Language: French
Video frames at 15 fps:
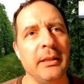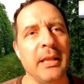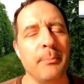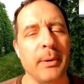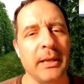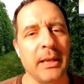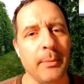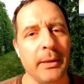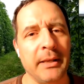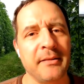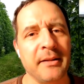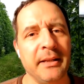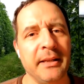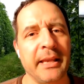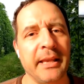dépendamment des
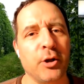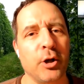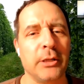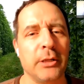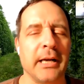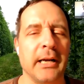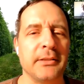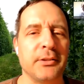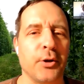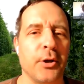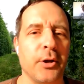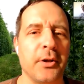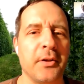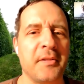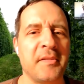années de récolte,
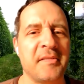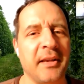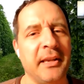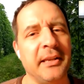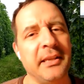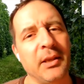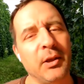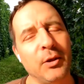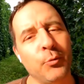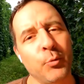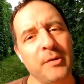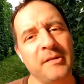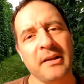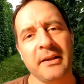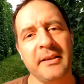entre 5 et
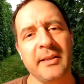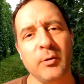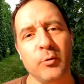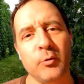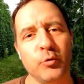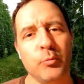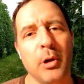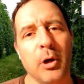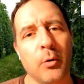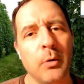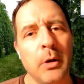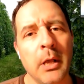800 kilos doublons